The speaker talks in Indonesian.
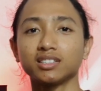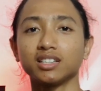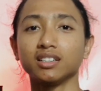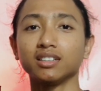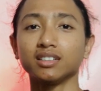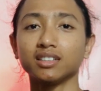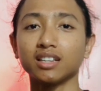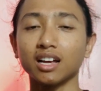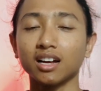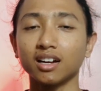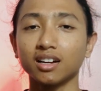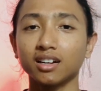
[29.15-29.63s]

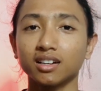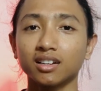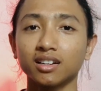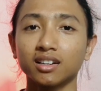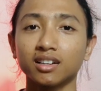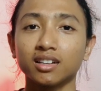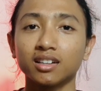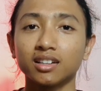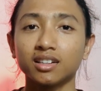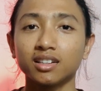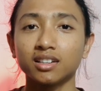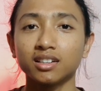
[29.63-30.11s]
tentang
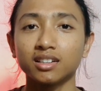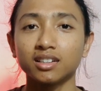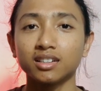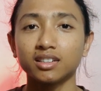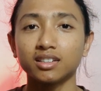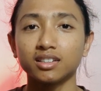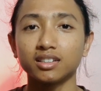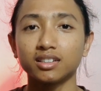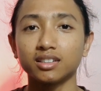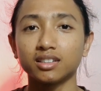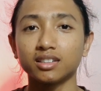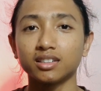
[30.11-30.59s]

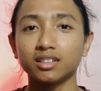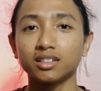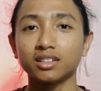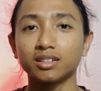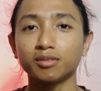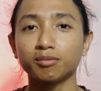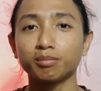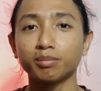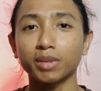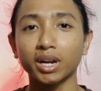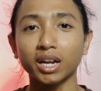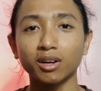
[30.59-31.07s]
uh,
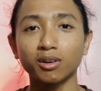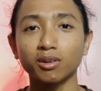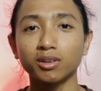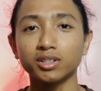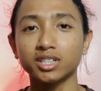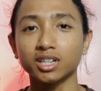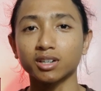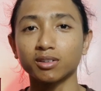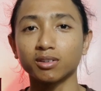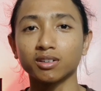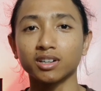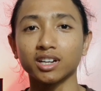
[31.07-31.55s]
prank
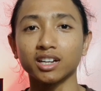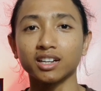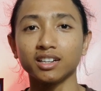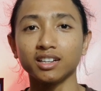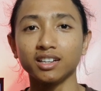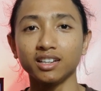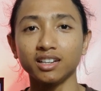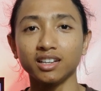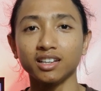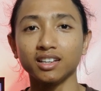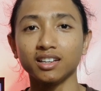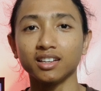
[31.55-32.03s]
ojek online
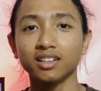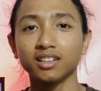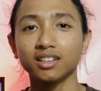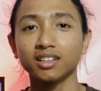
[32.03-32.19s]
ini